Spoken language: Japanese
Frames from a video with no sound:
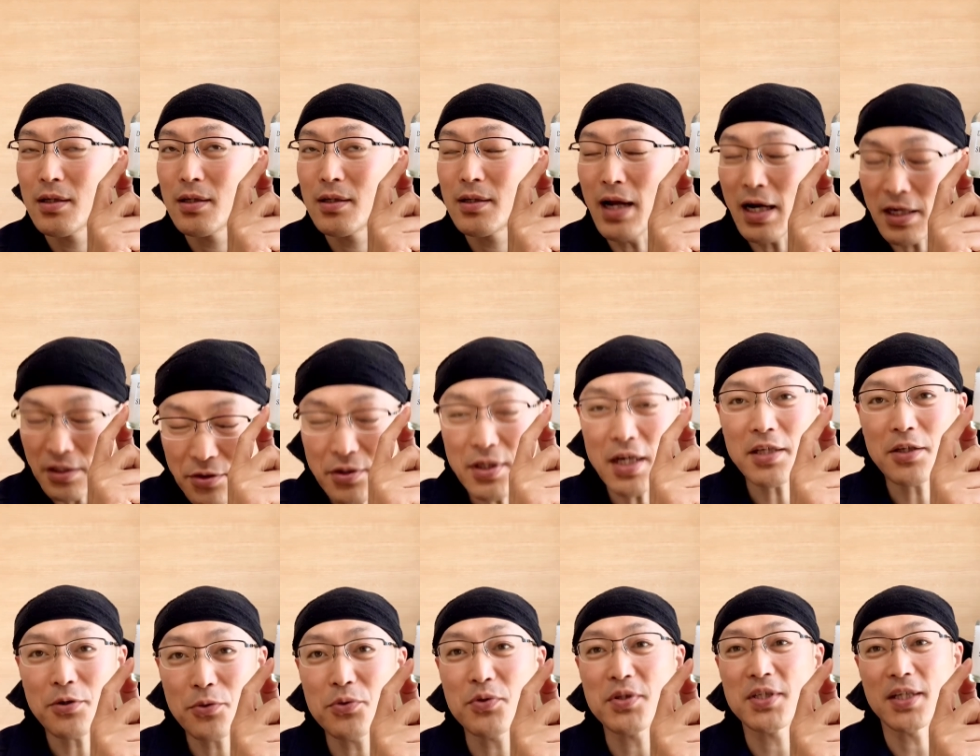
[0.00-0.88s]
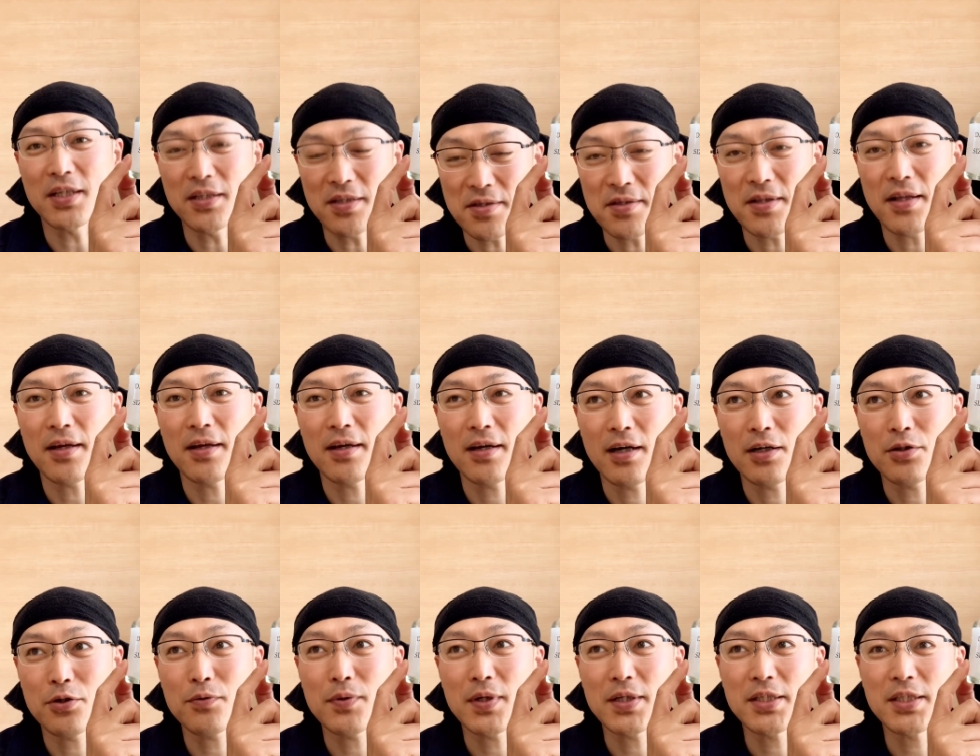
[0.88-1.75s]
落書き落としなんですね。
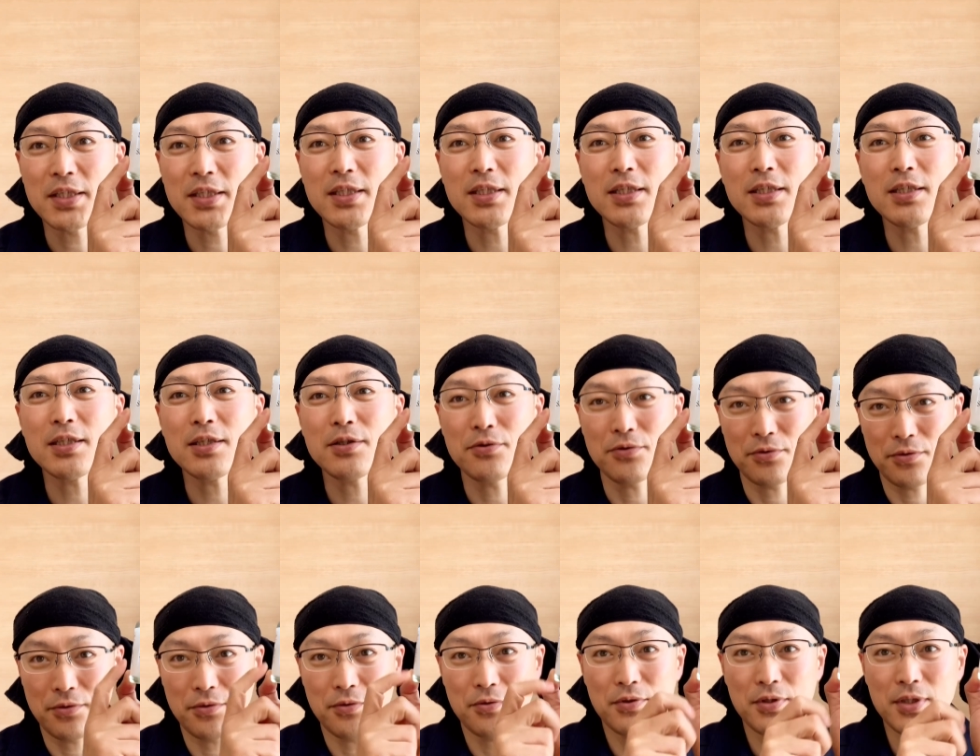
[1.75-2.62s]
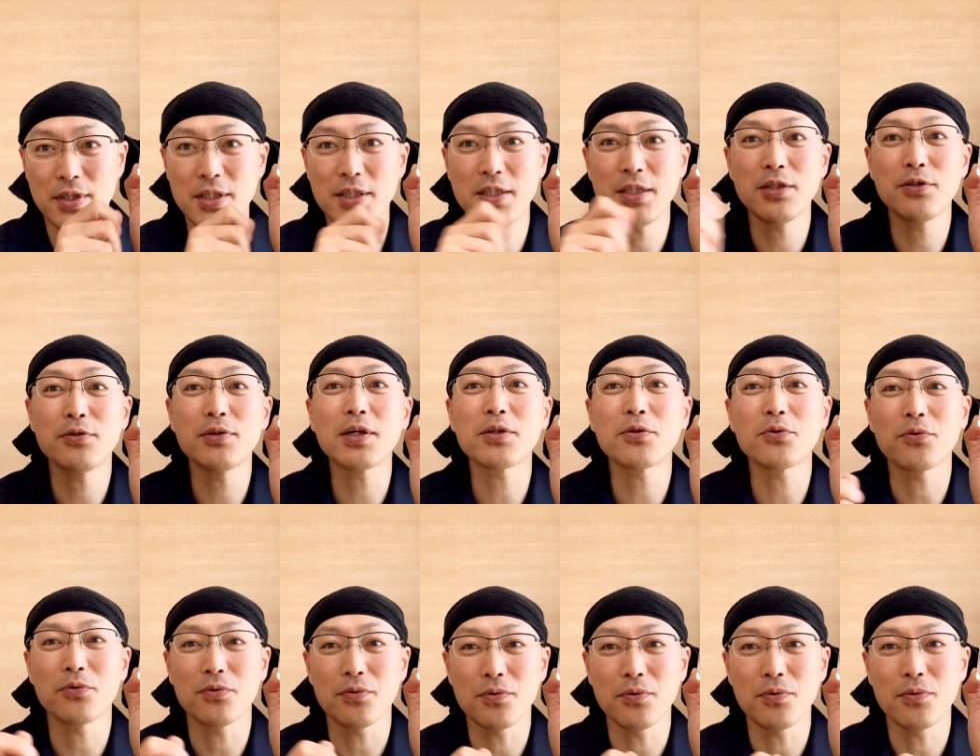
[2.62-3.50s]
あとはシールシール
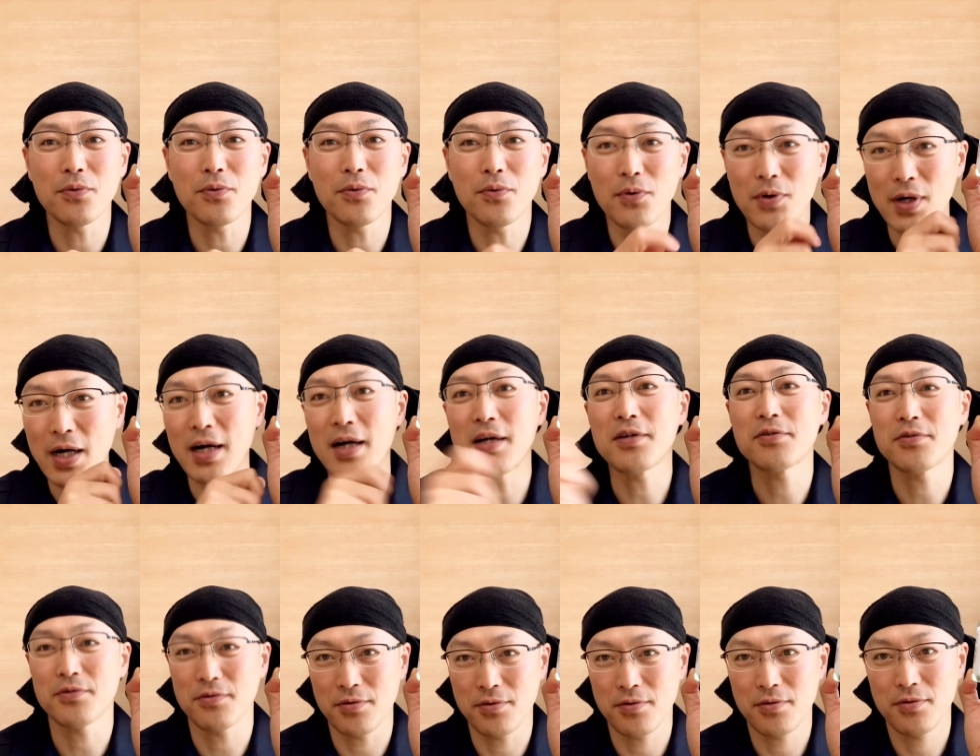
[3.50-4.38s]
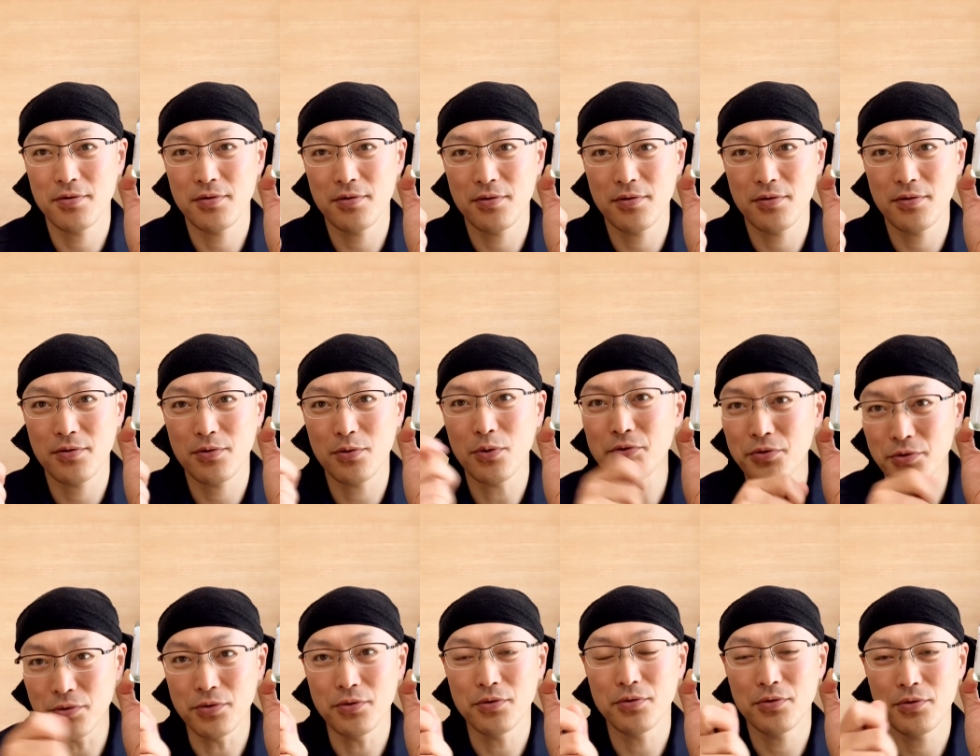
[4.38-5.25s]
跡を剥がす
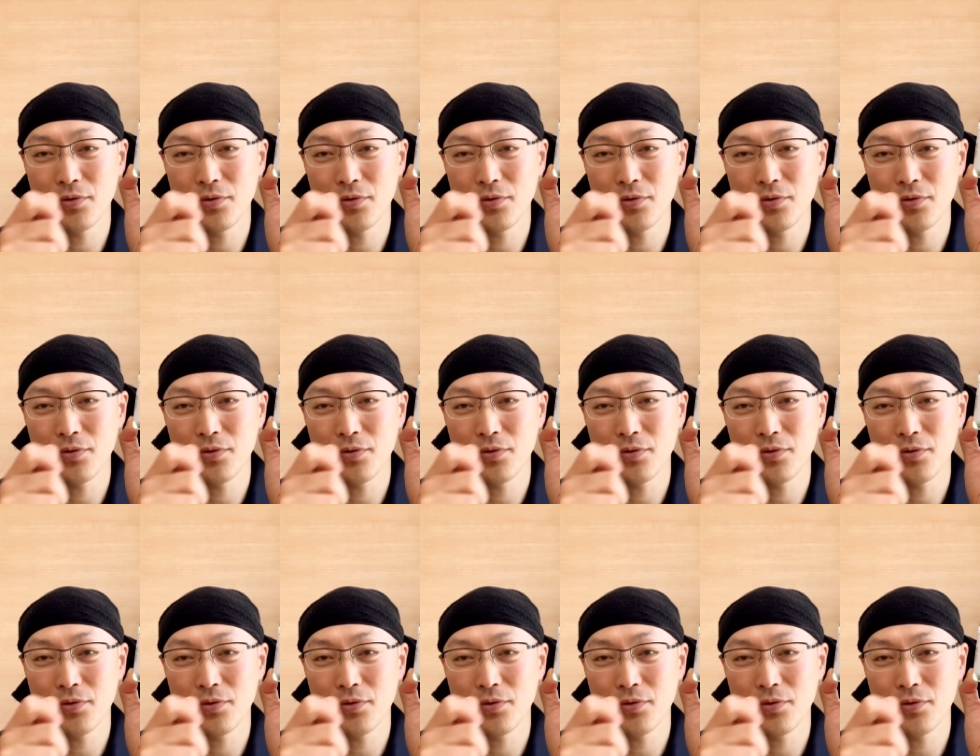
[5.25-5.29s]
取る